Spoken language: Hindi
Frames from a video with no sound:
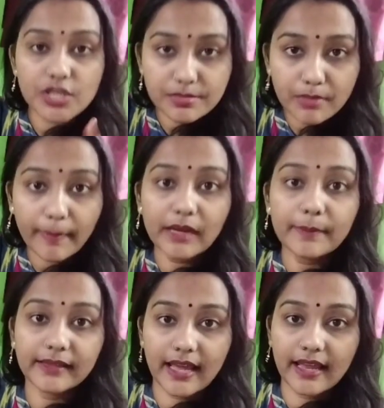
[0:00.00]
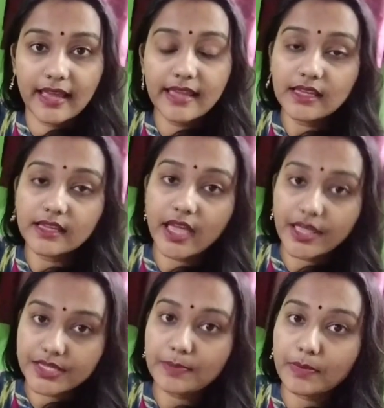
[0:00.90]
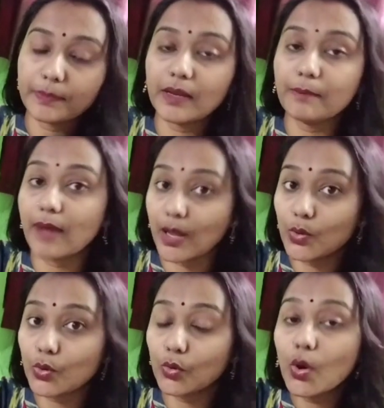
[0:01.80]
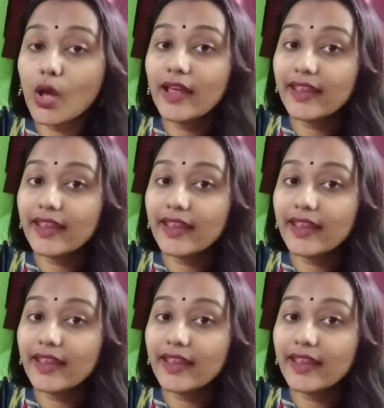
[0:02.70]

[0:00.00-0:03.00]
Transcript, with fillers: जिसमें मैंने बताया है कि कैसे आप अपने बालों को